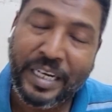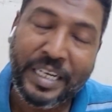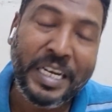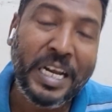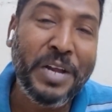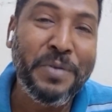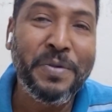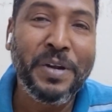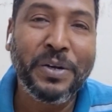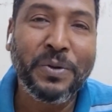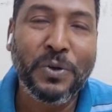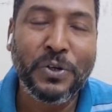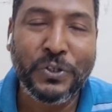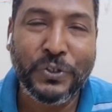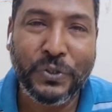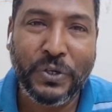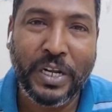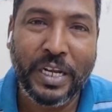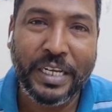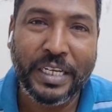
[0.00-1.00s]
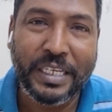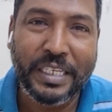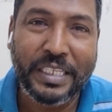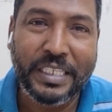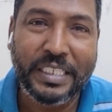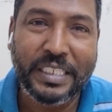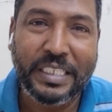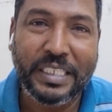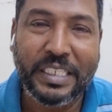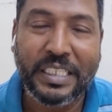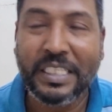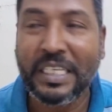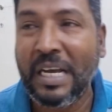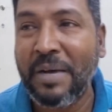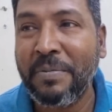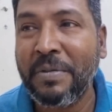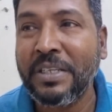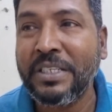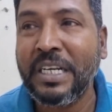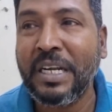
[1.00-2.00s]
এটাই আমার কষ্ট লাগে যে
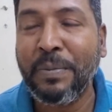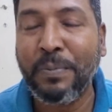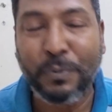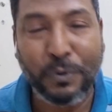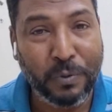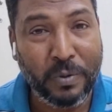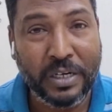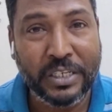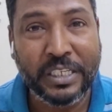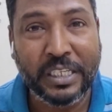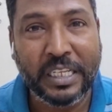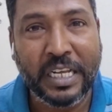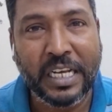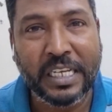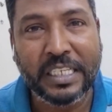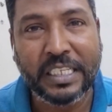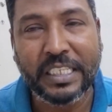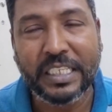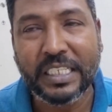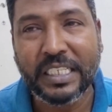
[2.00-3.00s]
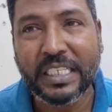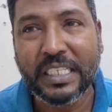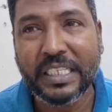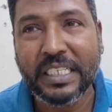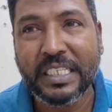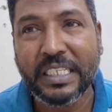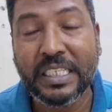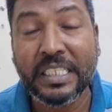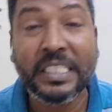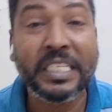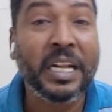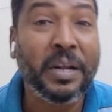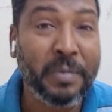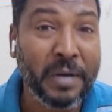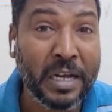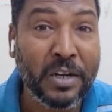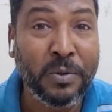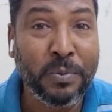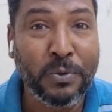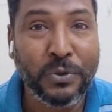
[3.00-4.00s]
আমরা যারা প্রবাসে থাকি যারা
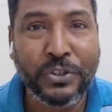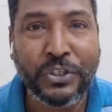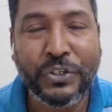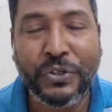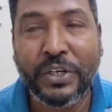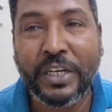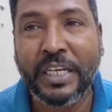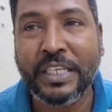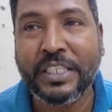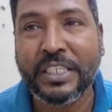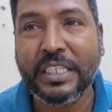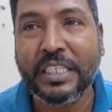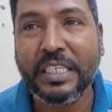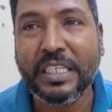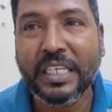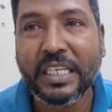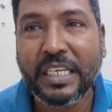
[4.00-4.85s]
ভালো পজিশনে আছি